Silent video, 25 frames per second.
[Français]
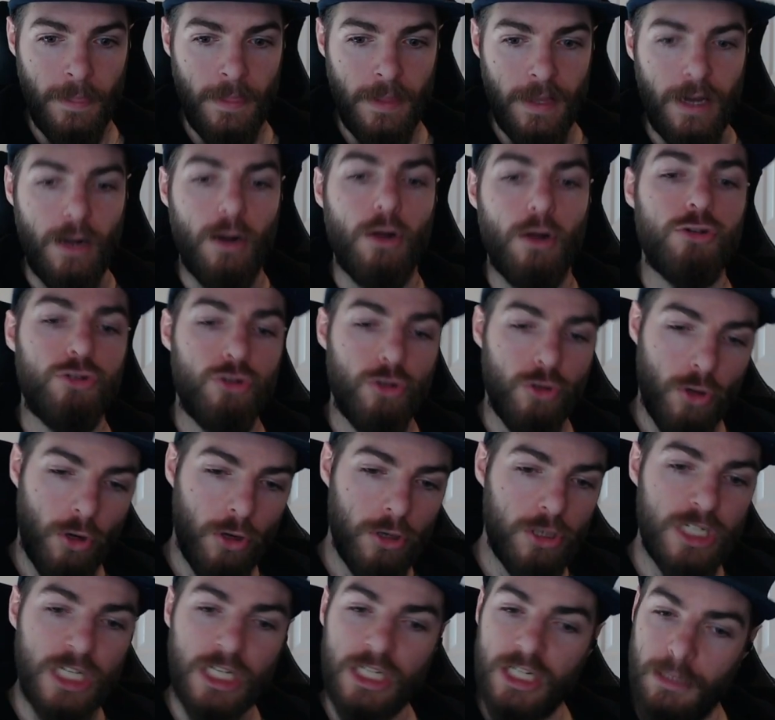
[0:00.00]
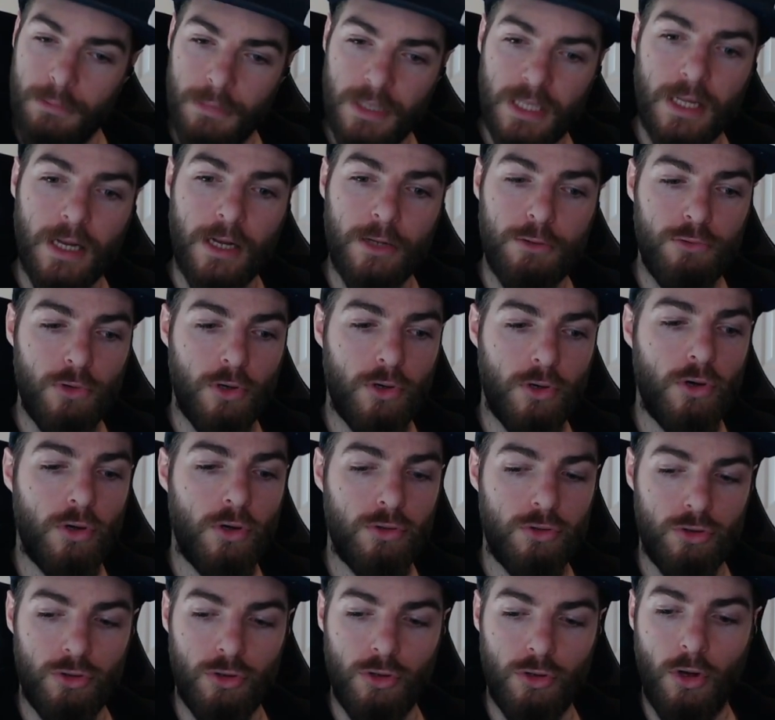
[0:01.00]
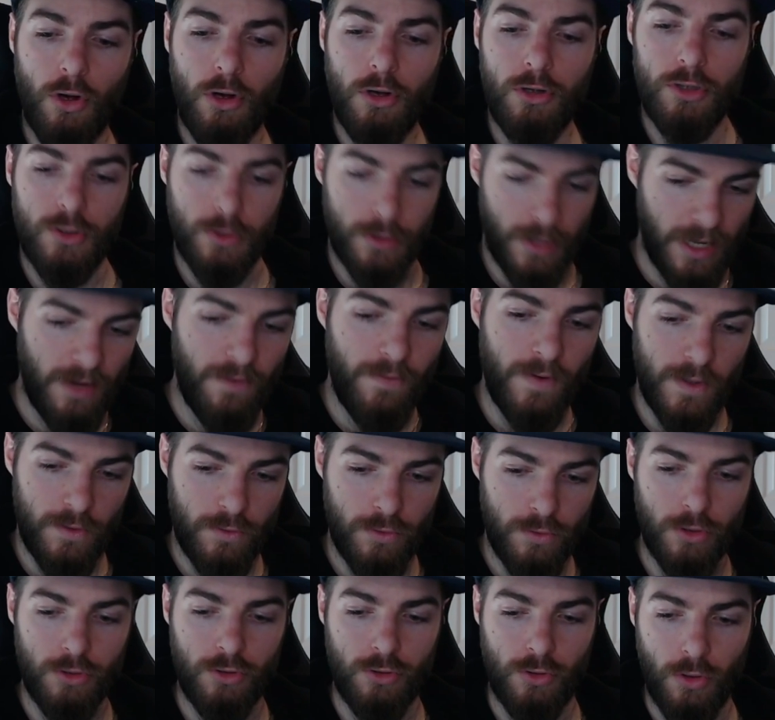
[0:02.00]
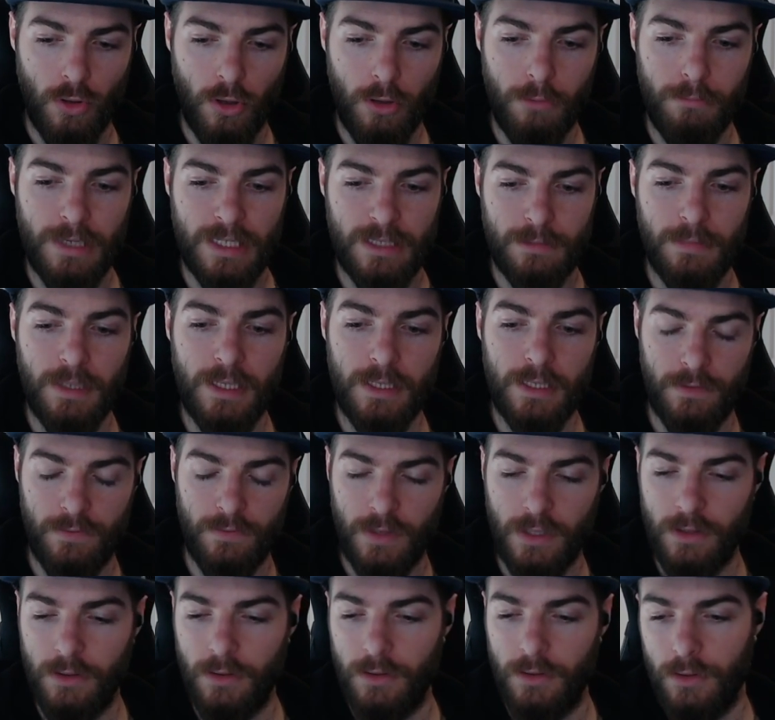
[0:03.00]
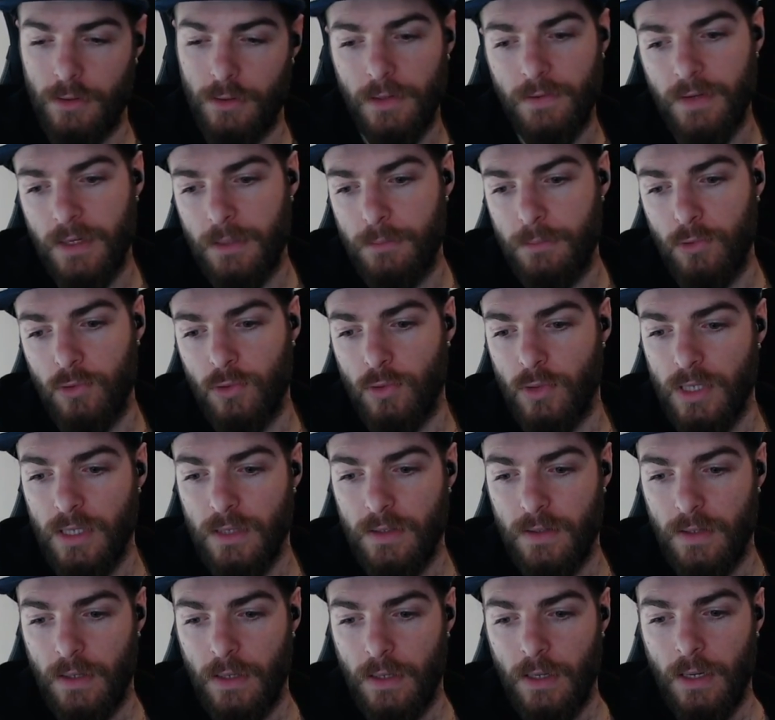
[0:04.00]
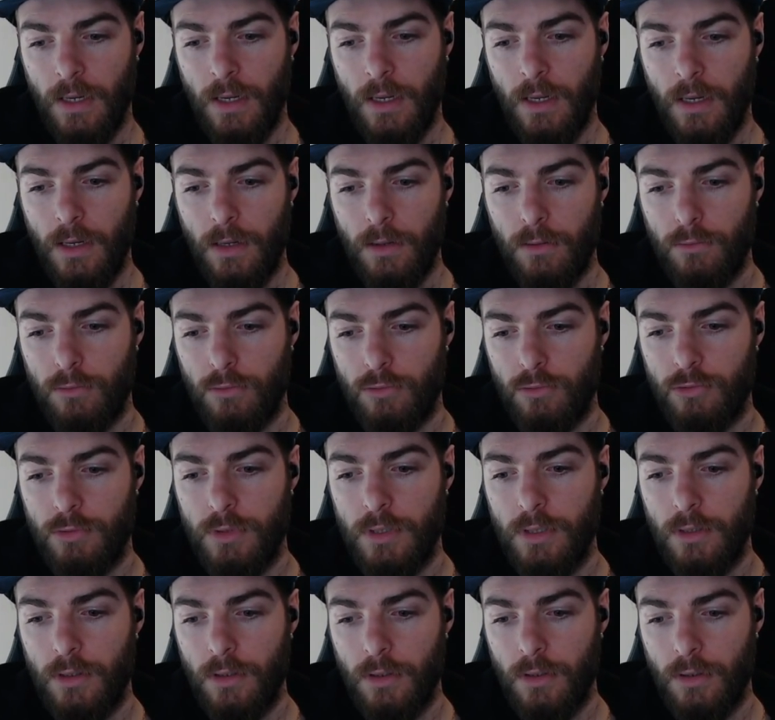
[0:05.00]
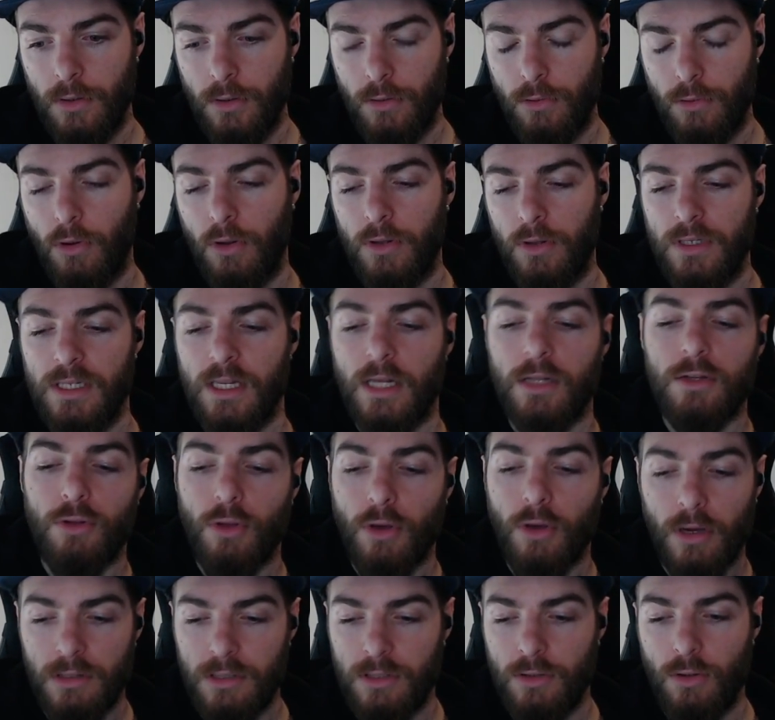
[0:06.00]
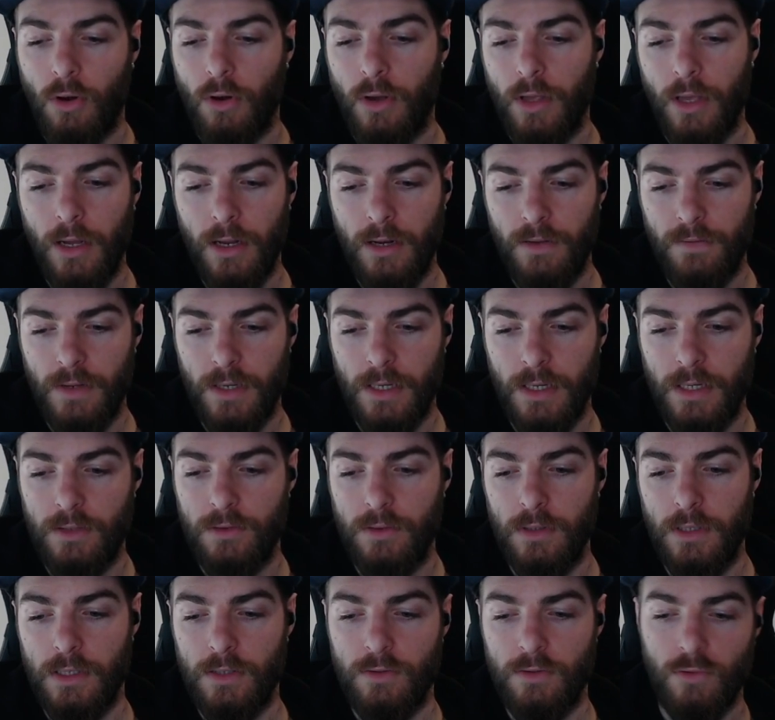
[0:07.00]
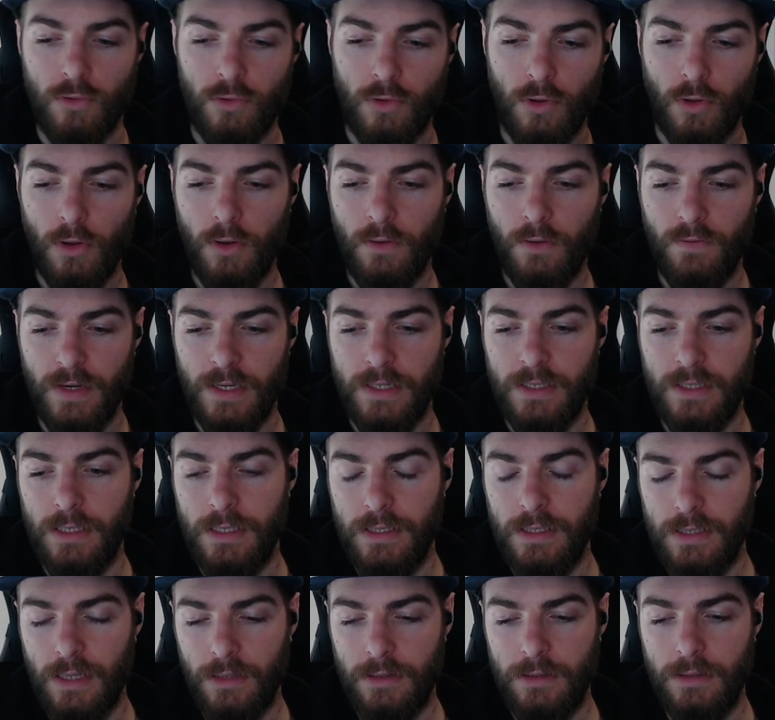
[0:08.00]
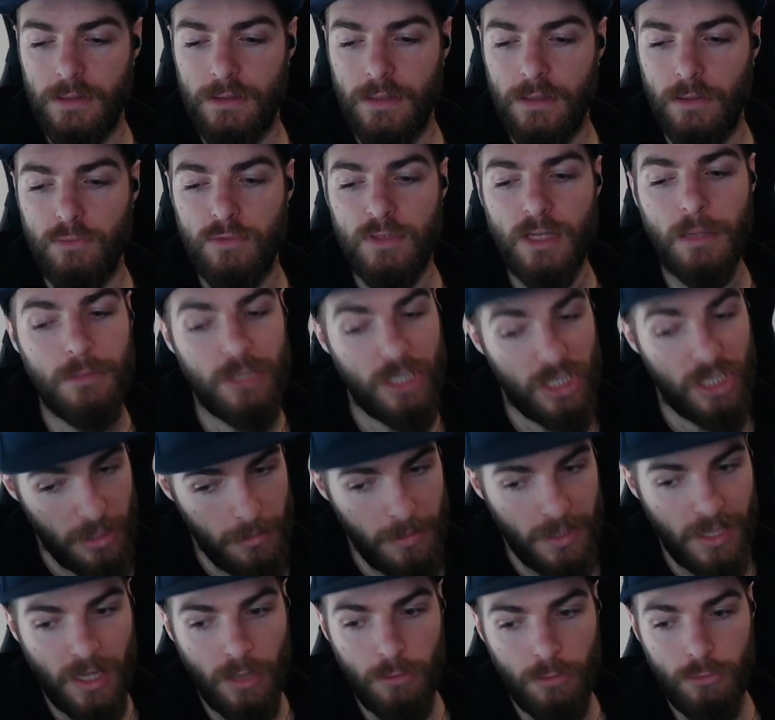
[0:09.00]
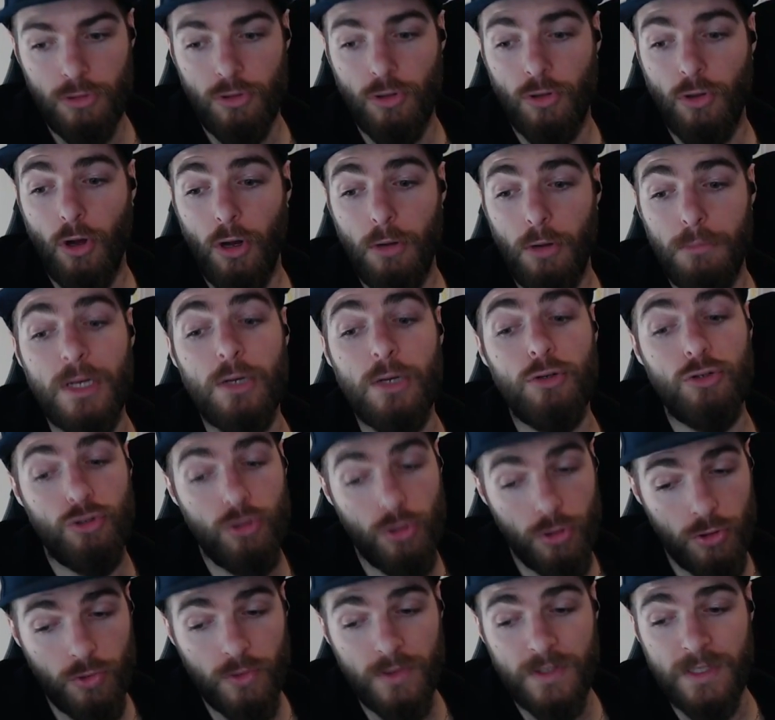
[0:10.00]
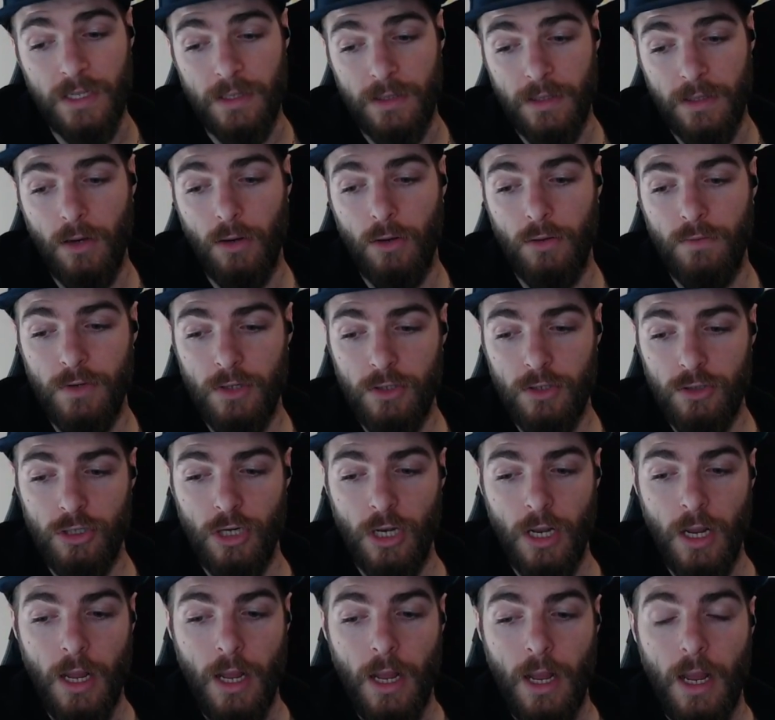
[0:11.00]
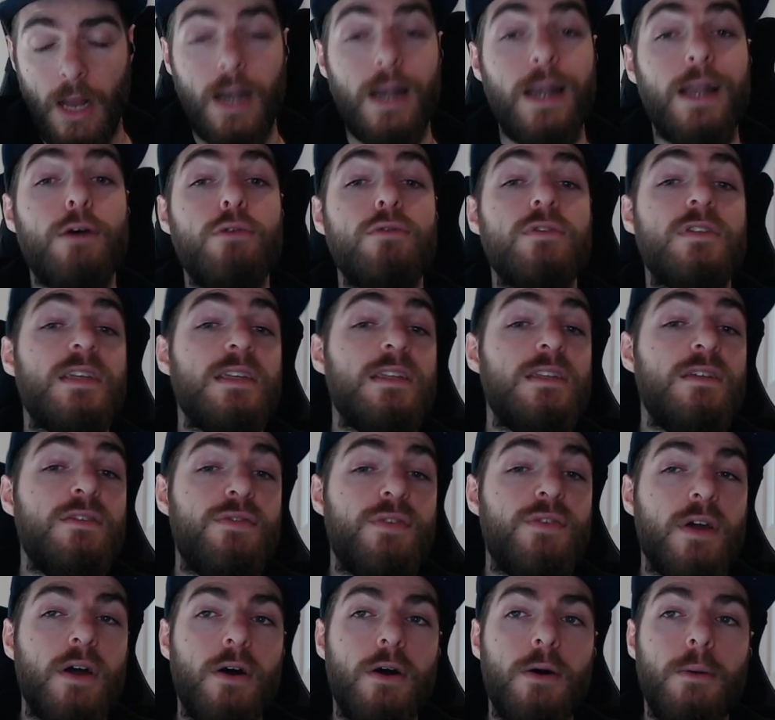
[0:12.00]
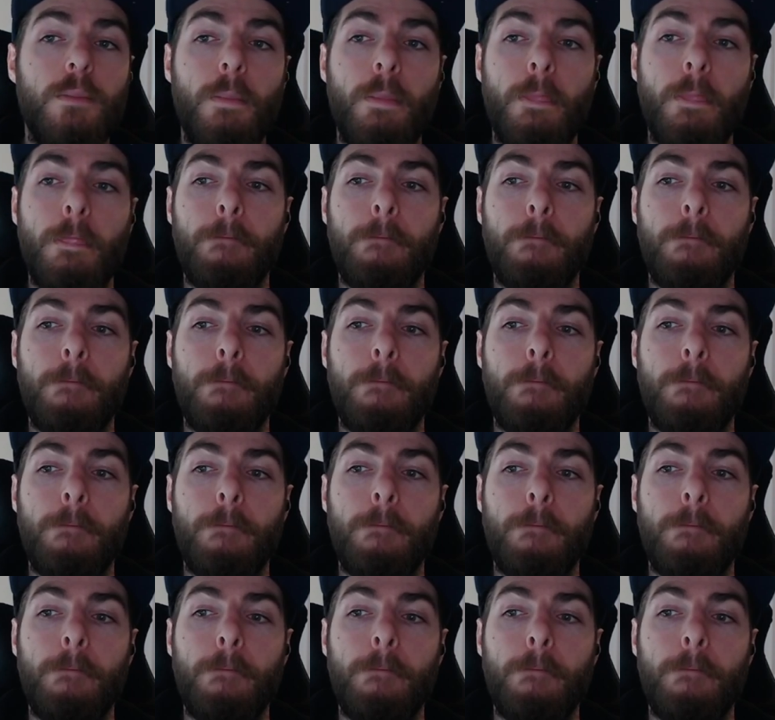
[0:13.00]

Alors, jeu de rôle, j'ai jamais traduit encore de jeu de rôle. Je travaille sur un jeu de rôle Batman avec, avec Monolith où je suis euh, coordinateur éditorial avec les, auteurs, enfin les, artistes et tout ça, mais j'ai jamais traduit de jeu de rôle. Mais le jeu de société, en revanche, là où c'est différent,